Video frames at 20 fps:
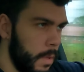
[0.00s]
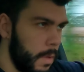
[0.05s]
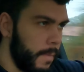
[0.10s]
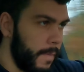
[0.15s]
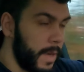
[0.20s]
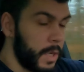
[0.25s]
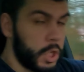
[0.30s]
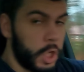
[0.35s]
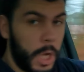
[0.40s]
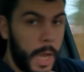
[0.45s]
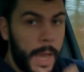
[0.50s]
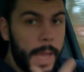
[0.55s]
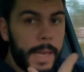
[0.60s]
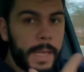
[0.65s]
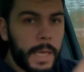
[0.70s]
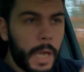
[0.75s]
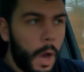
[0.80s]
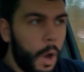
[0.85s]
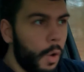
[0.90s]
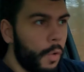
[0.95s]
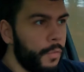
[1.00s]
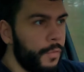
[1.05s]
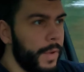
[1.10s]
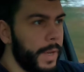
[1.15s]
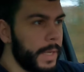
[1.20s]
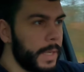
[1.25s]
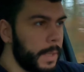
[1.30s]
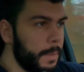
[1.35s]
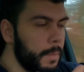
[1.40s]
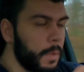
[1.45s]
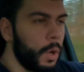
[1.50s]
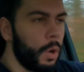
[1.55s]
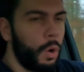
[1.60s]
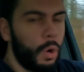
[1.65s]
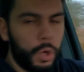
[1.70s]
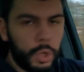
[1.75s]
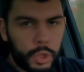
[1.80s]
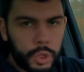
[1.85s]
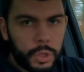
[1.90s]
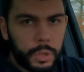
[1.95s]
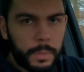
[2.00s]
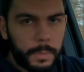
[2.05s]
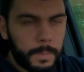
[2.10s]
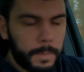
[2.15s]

Wahrscheinlich auch wegen dem Geräusch.